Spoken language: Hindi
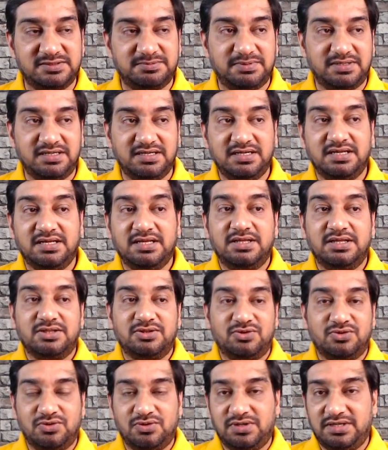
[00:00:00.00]
पर
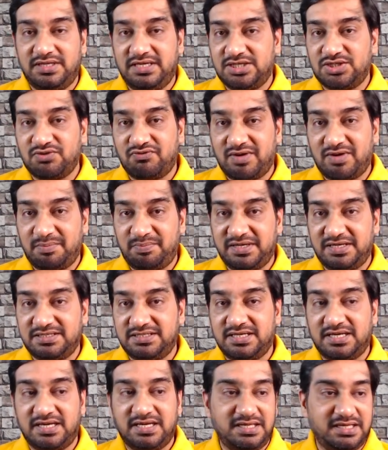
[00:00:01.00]
तो ये जो वेब
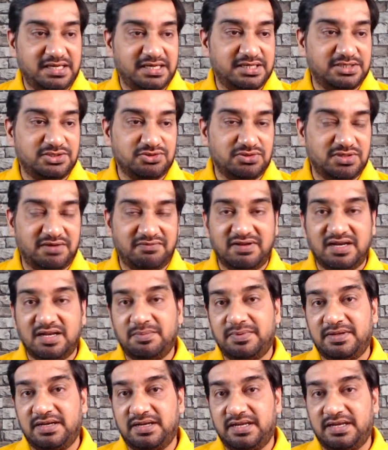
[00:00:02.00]
पेज है ये जो
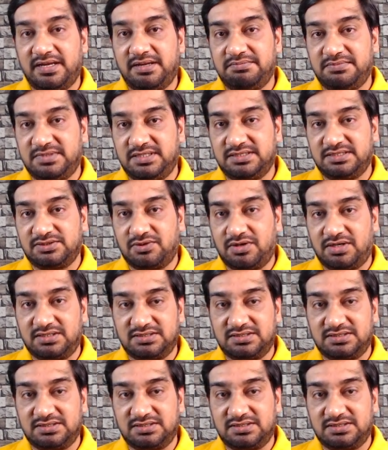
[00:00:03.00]
डेवलपर हैं डिस्कॉर्ड